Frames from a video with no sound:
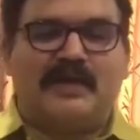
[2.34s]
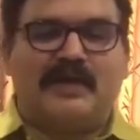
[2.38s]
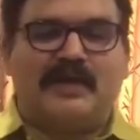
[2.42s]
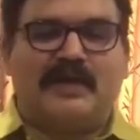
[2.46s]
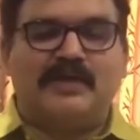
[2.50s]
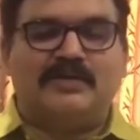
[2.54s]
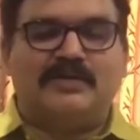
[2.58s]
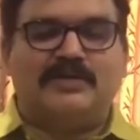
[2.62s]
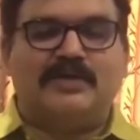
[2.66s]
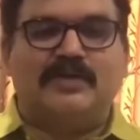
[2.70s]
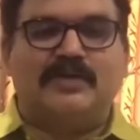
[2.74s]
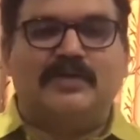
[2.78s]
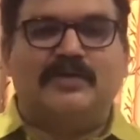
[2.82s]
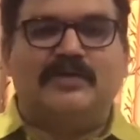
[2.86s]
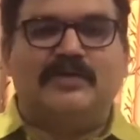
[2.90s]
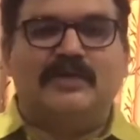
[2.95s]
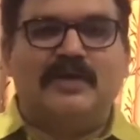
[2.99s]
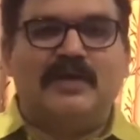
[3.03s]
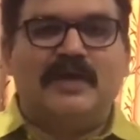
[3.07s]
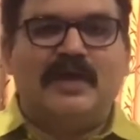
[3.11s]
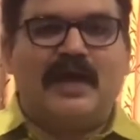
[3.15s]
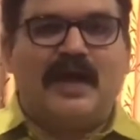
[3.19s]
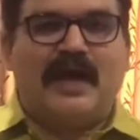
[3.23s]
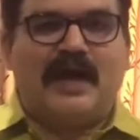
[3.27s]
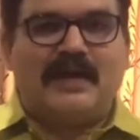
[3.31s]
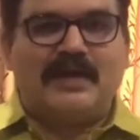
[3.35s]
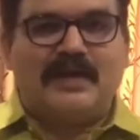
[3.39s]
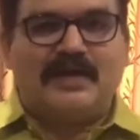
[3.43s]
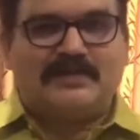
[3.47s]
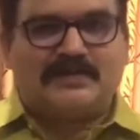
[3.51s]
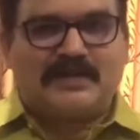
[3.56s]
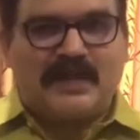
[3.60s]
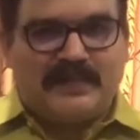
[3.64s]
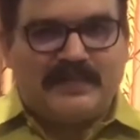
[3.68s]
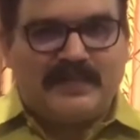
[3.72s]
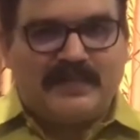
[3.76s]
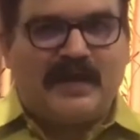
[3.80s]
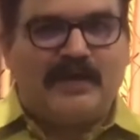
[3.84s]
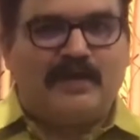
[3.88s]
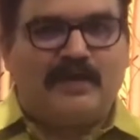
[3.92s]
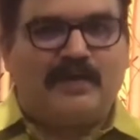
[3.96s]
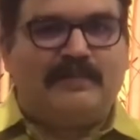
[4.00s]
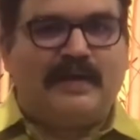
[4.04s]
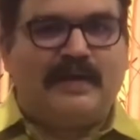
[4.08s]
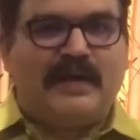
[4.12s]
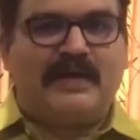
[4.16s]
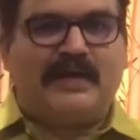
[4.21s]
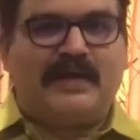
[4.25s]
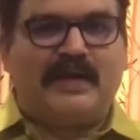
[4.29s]
కేసులు అన్న
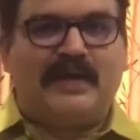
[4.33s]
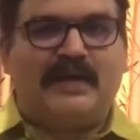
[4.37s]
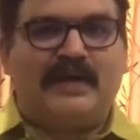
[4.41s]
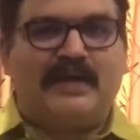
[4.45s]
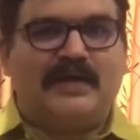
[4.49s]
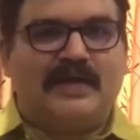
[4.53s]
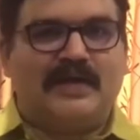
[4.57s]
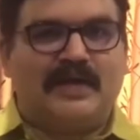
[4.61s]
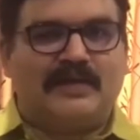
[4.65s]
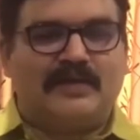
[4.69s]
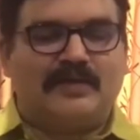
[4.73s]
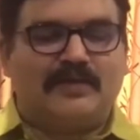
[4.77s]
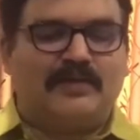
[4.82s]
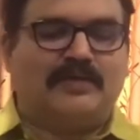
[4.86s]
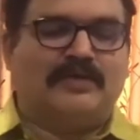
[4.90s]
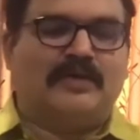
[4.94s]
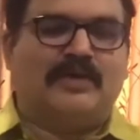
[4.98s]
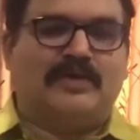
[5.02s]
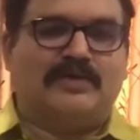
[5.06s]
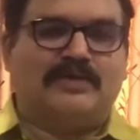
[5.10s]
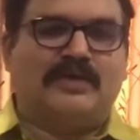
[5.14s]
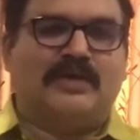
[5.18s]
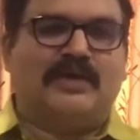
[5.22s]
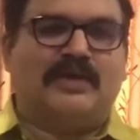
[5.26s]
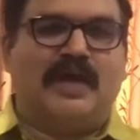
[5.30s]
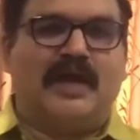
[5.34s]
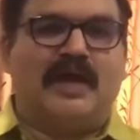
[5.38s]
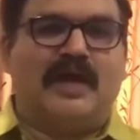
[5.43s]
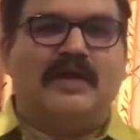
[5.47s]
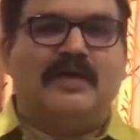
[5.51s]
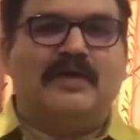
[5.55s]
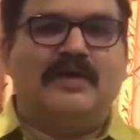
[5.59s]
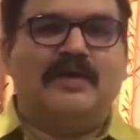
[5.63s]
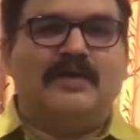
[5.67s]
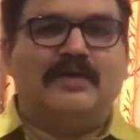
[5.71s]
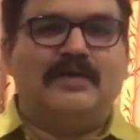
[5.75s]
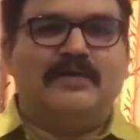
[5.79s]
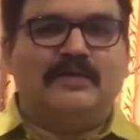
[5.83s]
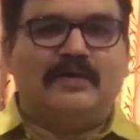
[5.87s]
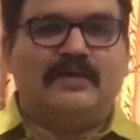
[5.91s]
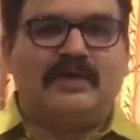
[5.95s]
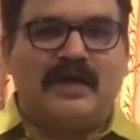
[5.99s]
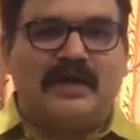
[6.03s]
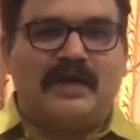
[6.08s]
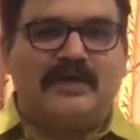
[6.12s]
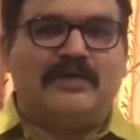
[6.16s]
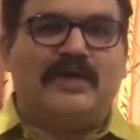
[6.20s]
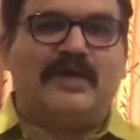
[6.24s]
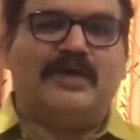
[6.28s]
సందేహం మనకి గత కొద్ది రోజులుగా
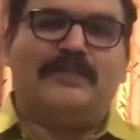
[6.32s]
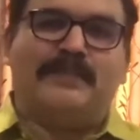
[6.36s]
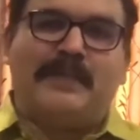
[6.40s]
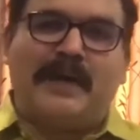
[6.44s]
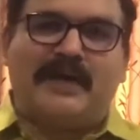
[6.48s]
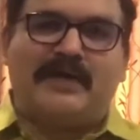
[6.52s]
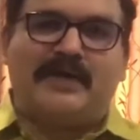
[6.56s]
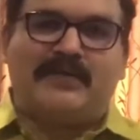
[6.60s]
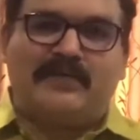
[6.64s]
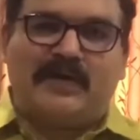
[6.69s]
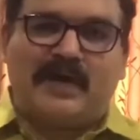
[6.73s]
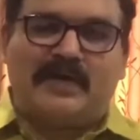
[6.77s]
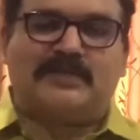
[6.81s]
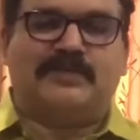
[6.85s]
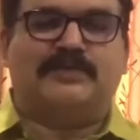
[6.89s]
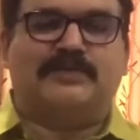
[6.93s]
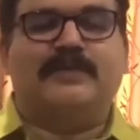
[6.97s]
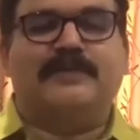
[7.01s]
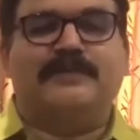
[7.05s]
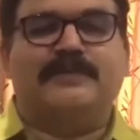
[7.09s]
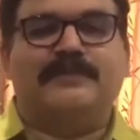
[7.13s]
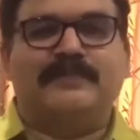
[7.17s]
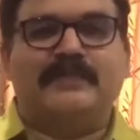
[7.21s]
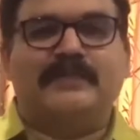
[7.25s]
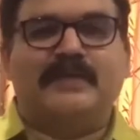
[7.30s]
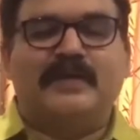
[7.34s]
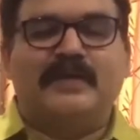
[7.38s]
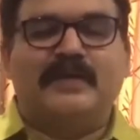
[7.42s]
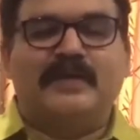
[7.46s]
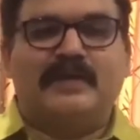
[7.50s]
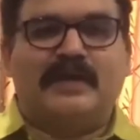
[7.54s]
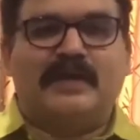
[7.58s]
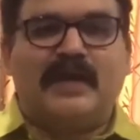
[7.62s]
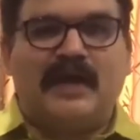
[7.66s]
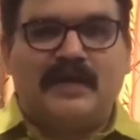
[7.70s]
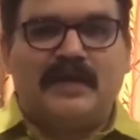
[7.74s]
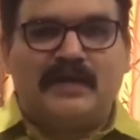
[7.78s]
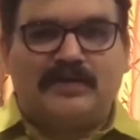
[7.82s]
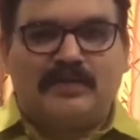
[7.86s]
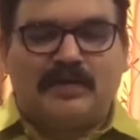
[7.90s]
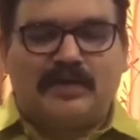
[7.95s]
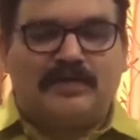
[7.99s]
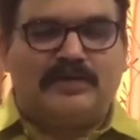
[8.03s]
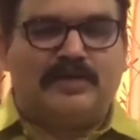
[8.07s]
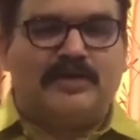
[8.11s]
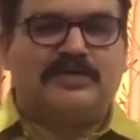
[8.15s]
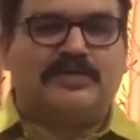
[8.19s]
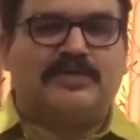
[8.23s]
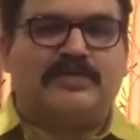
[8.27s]
ఉన్నటువంటి మాట వాస్తవం కానీ
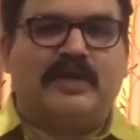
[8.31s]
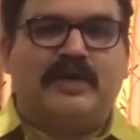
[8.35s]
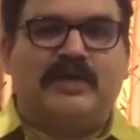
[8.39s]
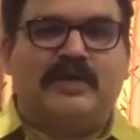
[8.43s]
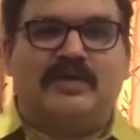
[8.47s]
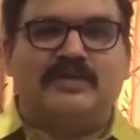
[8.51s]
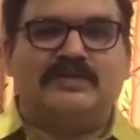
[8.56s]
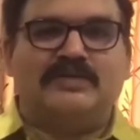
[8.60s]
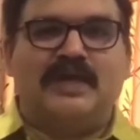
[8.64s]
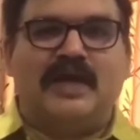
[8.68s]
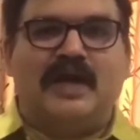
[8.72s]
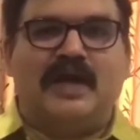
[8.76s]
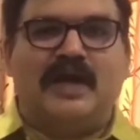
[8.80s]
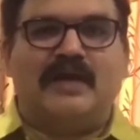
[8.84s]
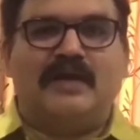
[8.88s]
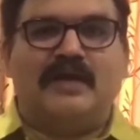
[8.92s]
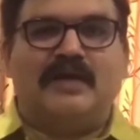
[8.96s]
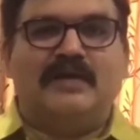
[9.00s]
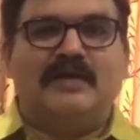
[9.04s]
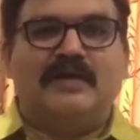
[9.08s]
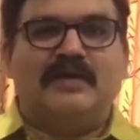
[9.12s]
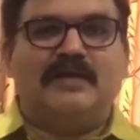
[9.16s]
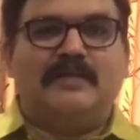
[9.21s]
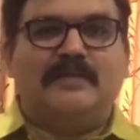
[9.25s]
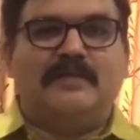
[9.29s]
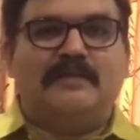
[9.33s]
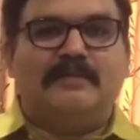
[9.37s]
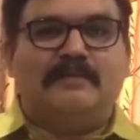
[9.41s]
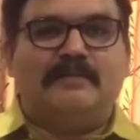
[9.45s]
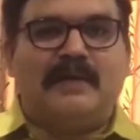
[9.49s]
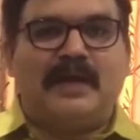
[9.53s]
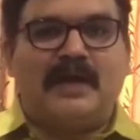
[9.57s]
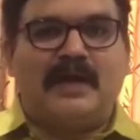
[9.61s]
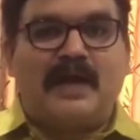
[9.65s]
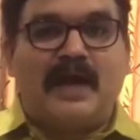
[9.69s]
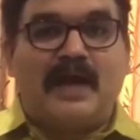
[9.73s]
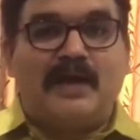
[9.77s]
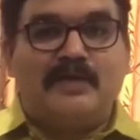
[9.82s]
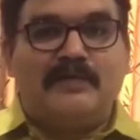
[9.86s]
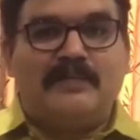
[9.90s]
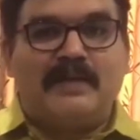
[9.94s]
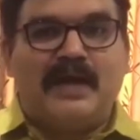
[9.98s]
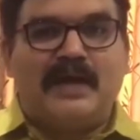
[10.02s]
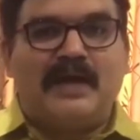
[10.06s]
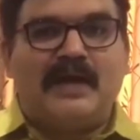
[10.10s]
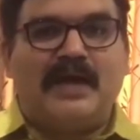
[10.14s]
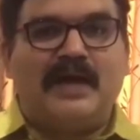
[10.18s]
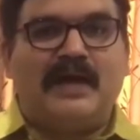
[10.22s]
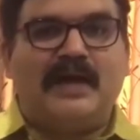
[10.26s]
దురదృష్టం ఈ రోజున మన
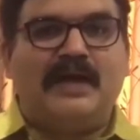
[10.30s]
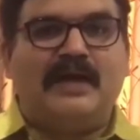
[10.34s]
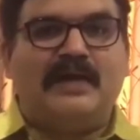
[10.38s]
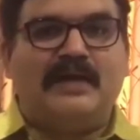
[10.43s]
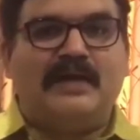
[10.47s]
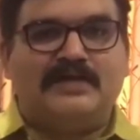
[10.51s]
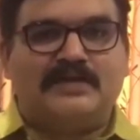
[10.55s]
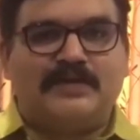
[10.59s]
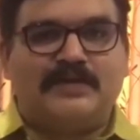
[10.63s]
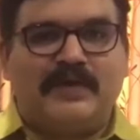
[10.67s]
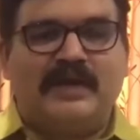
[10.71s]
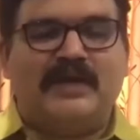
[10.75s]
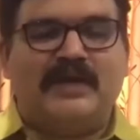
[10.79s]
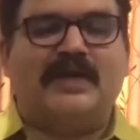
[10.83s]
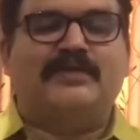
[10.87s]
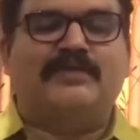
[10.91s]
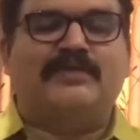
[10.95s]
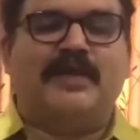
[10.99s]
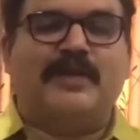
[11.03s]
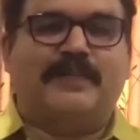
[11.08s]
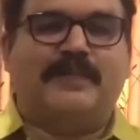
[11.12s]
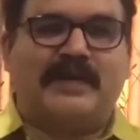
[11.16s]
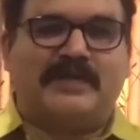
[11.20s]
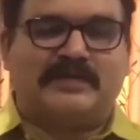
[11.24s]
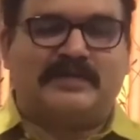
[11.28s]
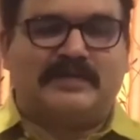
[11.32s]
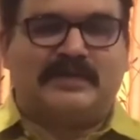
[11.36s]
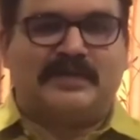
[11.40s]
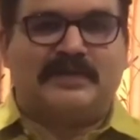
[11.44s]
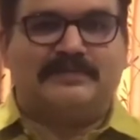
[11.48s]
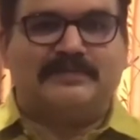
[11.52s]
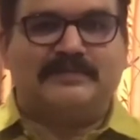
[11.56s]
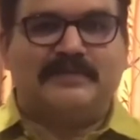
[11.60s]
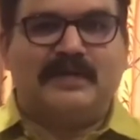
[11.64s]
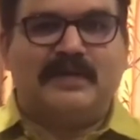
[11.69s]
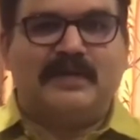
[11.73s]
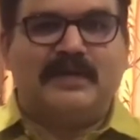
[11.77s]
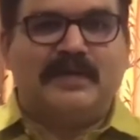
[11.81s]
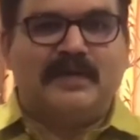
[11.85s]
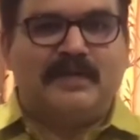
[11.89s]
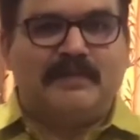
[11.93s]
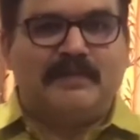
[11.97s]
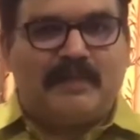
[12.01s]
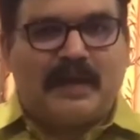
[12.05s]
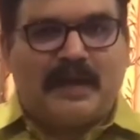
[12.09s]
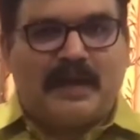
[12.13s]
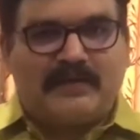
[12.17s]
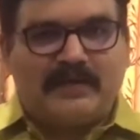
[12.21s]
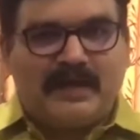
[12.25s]
అనుమానాలే నిజమైనటువంటి పరిస్థితి
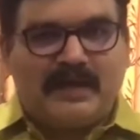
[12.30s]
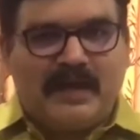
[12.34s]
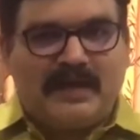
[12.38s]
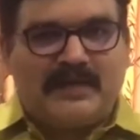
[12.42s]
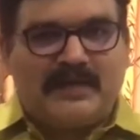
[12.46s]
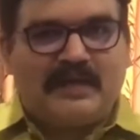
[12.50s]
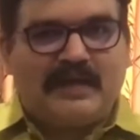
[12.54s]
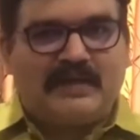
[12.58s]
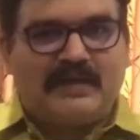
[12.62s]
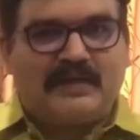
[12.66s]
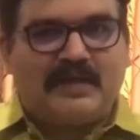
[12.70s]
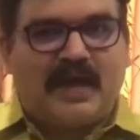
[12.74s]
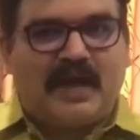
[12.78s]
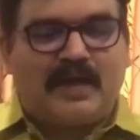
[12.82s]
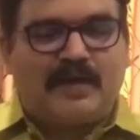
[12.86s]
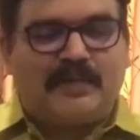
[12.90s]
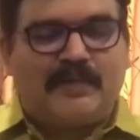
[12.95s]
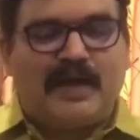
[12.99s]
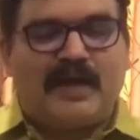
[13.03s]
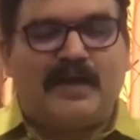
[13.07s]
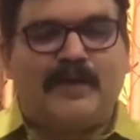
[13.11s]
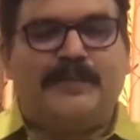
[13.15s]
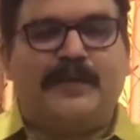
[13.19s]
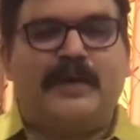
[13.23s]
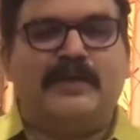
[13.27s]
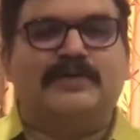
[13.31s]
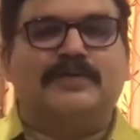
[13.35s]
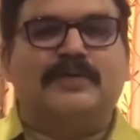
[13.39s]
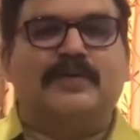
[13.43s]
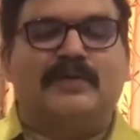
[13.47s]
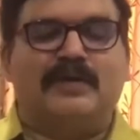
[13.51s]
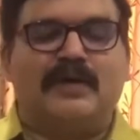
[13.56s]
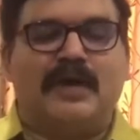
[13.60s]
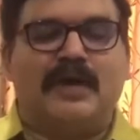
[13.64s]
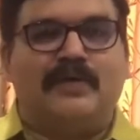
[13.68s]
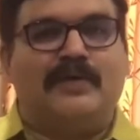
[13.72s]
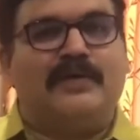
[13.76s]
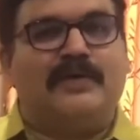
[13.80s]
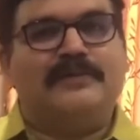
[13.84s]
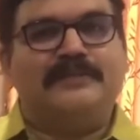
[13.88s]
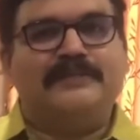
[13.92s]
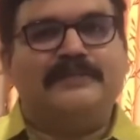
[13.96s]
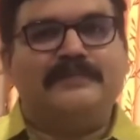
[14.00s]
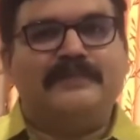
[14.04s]
మనం ఏదైతే అనుమాన పడుతూ ఉన్నామో